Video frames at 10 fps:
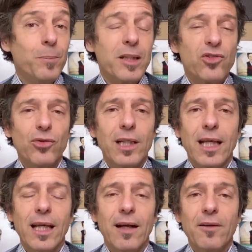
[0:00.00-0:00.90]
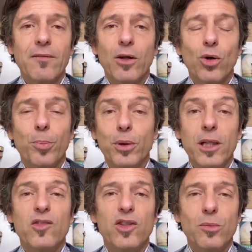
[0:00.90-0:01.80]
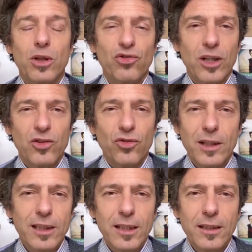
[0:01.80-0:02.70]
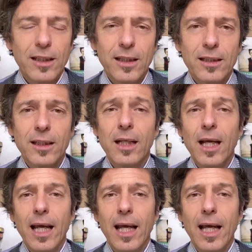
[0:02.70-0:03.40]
persone che avevano pochissimo accesso ad internet